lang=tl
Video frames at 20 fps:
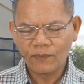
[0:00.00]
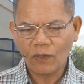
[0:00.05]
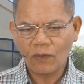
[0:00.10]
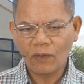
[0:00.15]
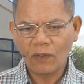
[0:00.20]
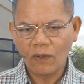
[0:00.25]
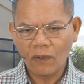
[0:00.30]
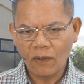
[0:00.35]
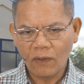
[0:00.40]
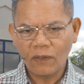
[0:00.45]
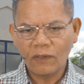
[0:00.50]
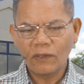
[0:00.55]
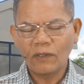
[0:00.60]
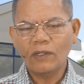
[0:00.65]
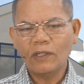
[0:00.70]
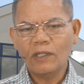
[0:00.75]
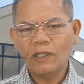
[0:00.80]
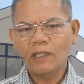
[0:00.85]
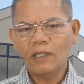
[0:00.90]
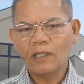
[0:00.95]
All
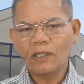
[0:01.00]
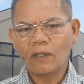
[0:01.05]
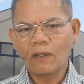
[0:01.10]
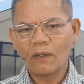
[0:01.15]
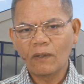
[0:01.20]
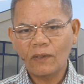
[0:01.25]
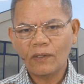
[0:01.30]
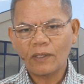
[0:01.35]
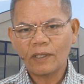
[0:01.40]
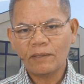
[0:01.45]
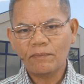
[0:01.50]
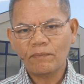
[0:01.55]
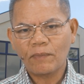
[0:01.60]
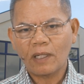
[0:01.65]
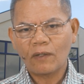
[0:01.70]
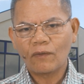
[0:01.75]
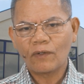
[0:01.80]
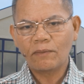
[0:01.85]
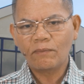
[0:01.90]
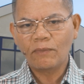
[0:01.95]
honor, glory,
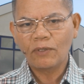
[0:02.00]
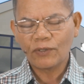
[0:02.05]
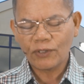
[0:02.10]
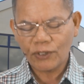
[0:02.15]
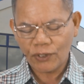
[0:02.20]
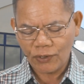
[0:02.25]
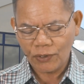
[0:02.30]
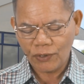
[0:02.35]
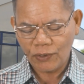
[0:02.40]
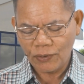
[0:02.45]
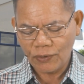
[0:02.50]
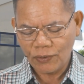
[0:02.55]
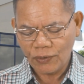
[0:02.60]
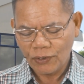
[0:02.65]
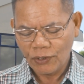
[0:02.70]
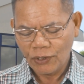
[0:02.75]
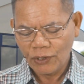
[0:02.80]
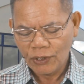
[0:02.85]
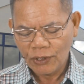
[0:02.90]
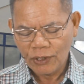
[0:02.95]
power belongs to you.